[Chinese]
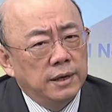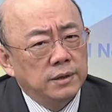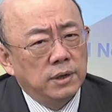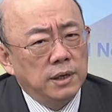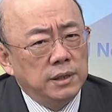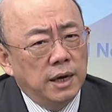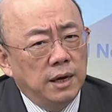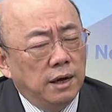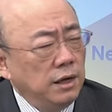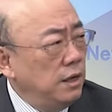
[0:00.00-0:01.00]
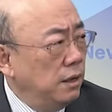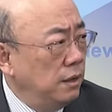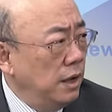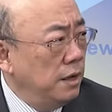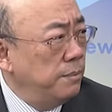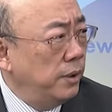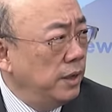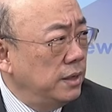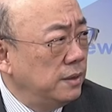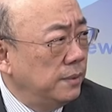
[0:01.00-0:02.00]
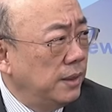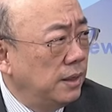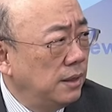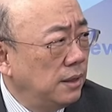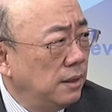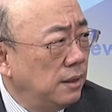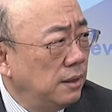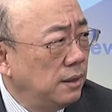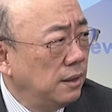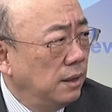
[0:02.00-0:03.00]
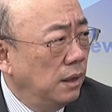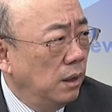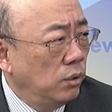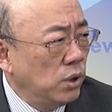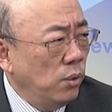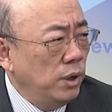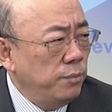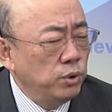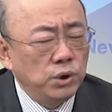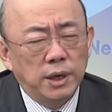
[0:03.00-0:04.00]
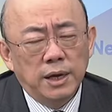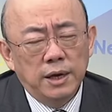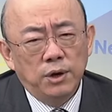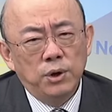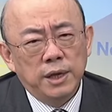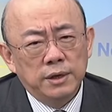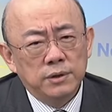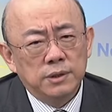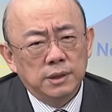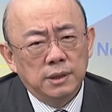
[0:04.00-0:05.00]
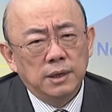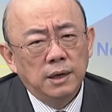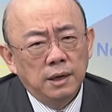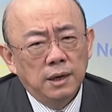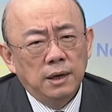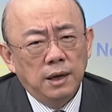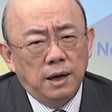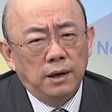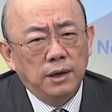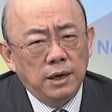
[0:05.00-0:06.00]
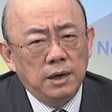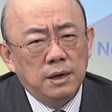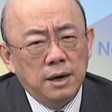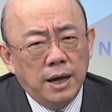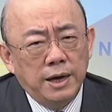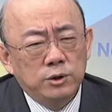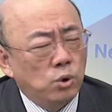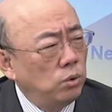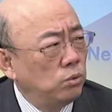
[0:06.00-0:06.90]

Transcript: 所以现在要要硬碰硬，是不是？所以你不觉得他有一点就是要引来冲